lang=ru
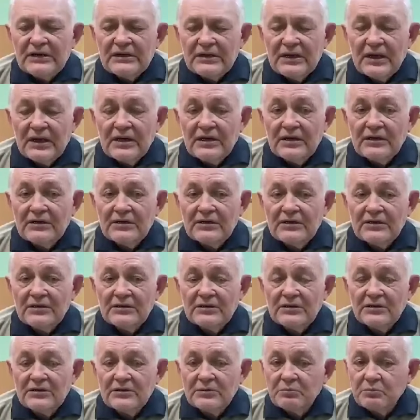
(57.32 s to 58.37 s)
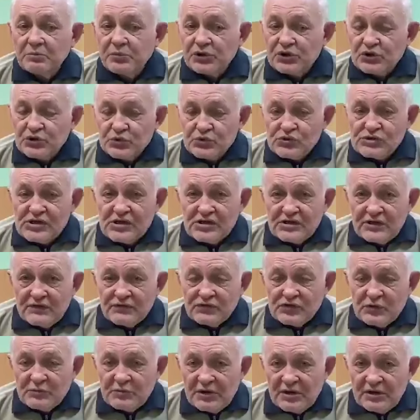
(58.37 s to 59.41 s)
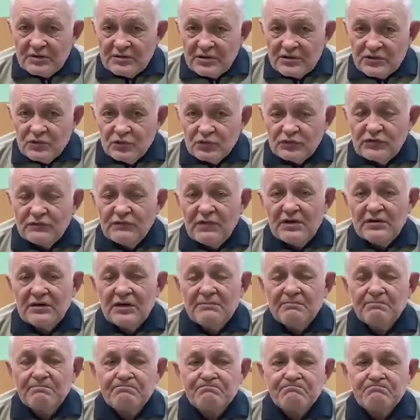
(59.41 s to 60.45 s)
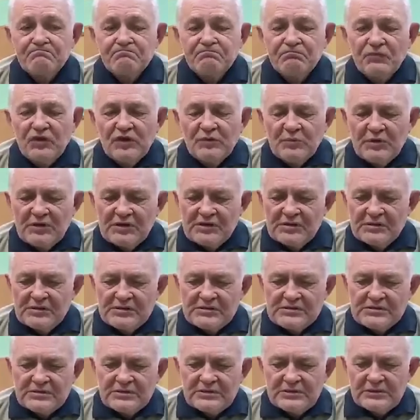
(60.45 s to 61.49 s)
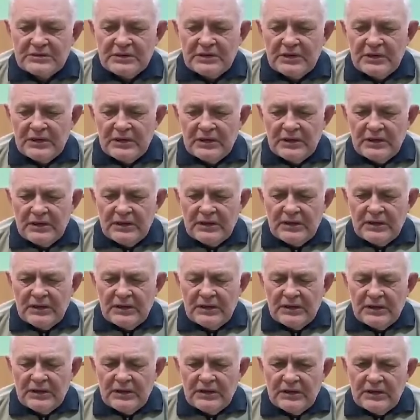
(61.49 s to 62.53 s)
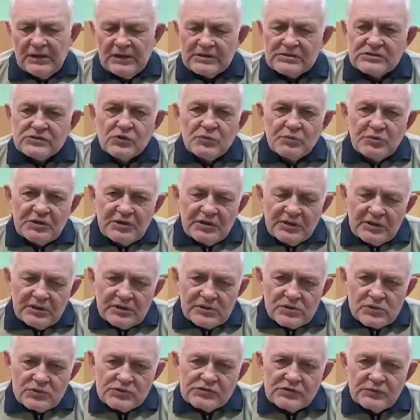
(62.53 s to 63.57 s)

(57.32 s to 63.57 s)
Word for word: Я прошу церковь, чтобы она не унывала – и молилась. Особенно я хочу